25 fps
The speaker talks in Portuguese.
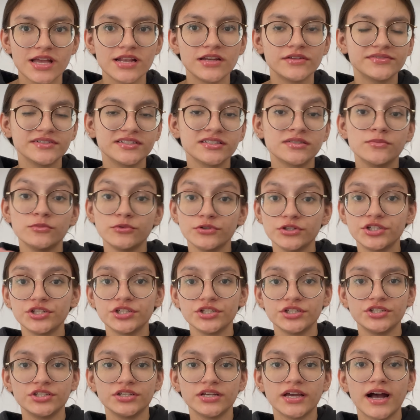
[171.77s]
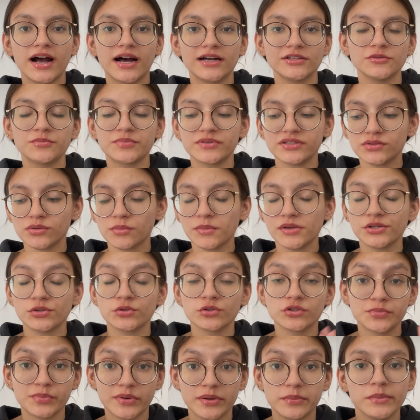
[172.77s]
Ele fez muito xixi errado, principalmente
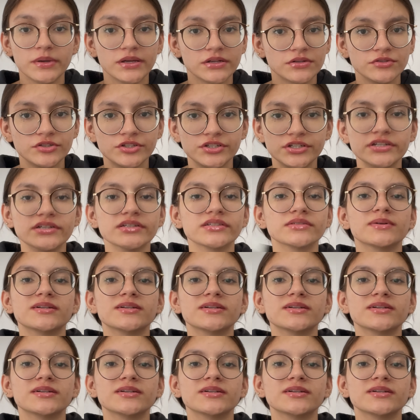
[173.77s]
nos primeiros dias,